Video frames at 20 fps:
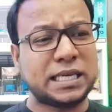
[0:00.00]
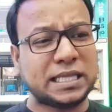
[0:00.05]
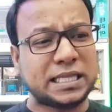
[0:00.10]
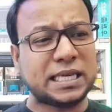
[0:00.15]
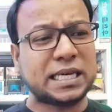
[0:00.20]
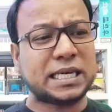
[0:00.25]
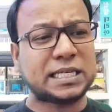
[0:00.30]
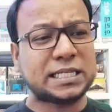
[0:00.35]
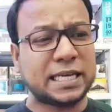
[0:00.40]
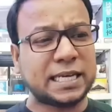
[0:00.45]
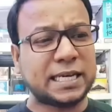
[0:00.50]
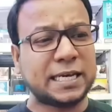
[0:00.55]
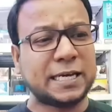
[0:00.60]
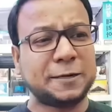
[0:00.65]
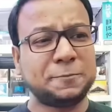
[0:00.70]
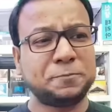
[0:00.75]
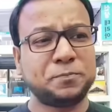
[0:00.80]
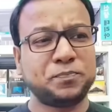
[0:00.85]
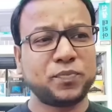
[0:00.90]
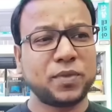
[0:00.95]
ইতিহাস
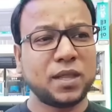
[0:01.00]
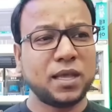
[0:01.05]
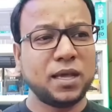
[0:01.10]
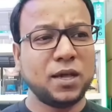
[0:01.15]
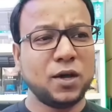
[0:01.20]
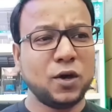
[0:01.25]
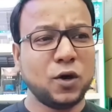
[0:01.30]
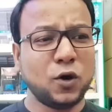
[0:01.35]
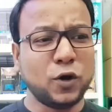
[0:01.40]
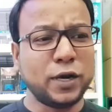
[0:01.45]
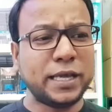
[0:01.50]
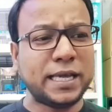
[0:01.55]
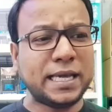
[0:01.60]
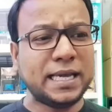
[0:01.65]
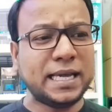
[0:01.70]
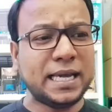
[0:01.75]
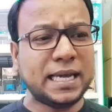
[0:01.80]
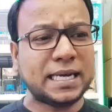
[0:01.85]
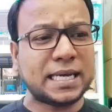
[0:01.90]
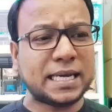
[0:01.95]
দেখেন
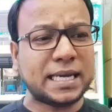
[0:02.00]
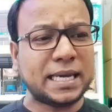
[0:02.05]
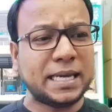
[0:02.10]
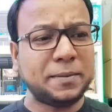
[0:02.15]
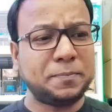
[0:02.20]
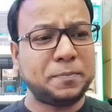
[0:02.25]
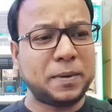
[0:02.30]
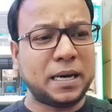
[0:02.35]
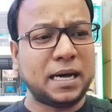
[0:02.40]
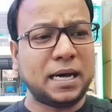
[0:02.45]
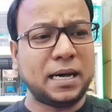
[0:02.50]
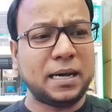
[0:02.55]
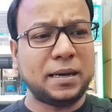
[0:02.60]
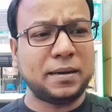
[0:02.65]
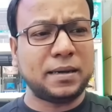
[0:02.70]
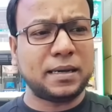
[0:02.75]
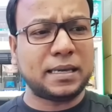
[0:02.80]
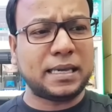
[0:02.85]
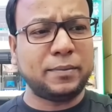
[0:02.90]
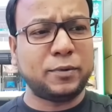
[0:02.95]
অনেকেই এটাকে
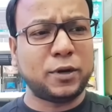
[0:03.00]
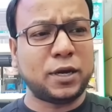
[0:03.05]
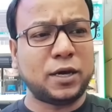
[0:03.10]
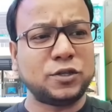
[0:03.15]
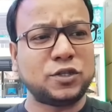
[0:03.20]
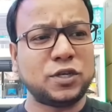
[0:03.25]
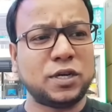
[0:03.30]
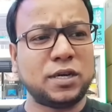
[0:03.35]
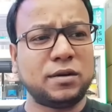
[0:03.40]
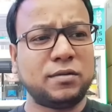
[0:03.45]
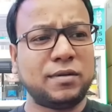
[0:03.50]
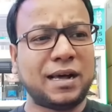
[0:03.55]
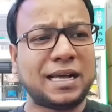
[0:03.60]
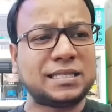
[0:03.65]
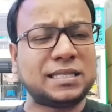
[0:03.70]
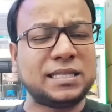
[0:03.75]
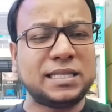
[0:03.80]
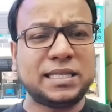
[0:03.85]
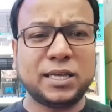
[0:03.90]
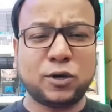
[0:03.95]
কি বলা হয়েছে
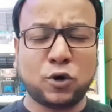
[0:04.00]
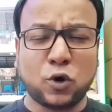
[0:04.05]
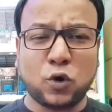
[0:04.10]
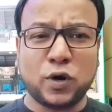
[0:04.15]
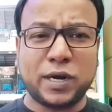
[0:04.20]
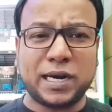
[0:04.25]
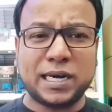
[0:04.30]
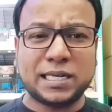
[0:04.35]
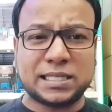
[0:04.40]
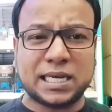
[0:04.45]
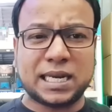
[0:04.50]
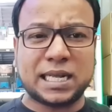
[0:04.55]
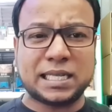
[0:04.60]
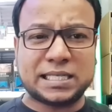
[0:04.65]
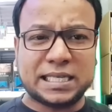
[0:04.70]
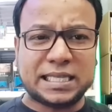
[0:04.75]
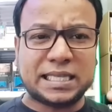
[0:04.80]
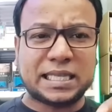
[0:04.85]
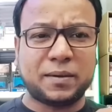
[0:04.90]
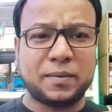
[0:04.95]
রাজনীতিকরণের যারা
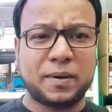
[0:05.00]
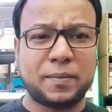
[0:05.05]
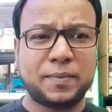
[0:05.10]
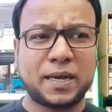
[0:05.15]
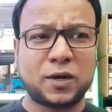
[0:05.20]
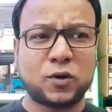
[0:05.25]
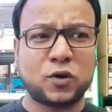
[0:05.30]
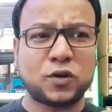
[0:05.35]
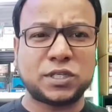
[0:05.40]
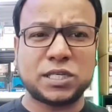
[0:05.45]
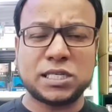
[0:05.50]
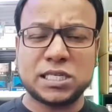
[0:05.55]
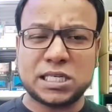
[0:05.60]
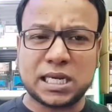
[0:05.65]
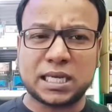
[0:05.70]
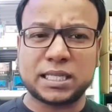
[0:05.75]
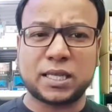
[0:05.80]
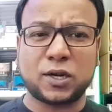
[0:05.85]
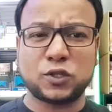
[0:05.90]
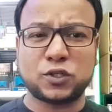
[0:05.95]
চিন্তা ভাবনা করছেন
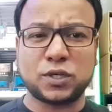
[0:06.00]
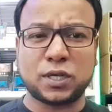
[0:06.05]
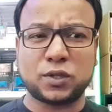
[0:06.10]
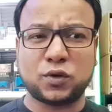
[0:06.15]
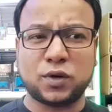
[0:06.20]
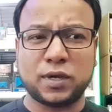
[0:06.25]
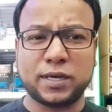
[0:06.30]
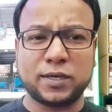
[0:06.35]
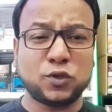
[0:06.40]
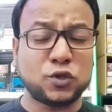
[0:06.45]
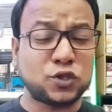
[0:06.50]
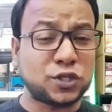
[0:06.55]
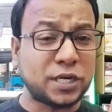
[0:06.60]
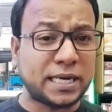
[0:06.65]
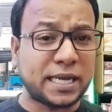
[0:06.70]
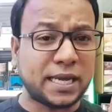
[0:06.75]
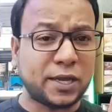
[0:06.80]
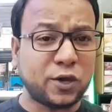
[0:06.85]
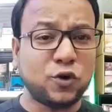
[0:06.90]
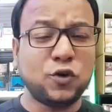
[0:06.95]
সাধারণ ছাত্ররা কিন্তু
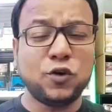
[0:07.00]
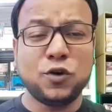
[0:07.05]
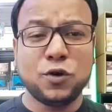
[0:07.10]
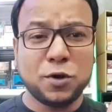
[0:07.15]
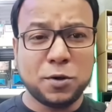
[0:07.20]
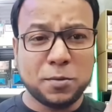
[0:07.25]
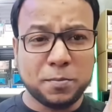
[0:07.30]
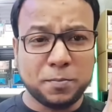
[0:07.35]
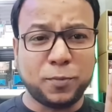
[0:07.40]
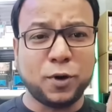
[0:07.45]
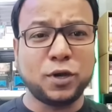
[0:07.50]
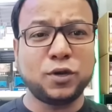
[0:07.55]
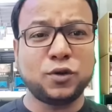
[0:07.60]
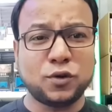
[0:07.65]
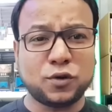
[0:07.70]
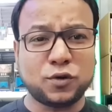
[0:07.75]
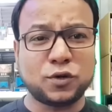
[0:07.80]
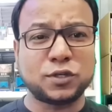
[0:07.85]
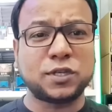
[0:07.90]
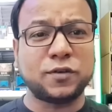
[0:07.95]
সেটাকেও
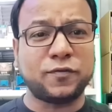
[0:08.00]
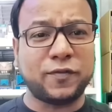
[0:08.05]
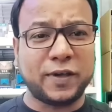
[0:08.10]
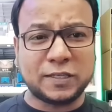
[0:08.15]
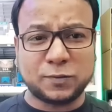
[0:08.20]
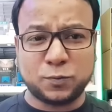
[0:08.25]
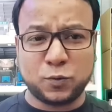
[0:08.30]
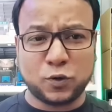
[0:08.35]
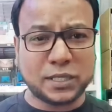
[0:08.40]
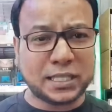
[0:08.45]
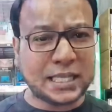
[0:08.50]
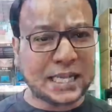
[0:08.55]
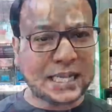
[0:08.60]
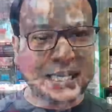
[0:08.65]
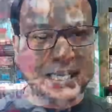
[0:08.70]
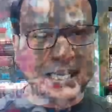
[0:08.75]
বয়কট করছে ফেসবুকে দেখেন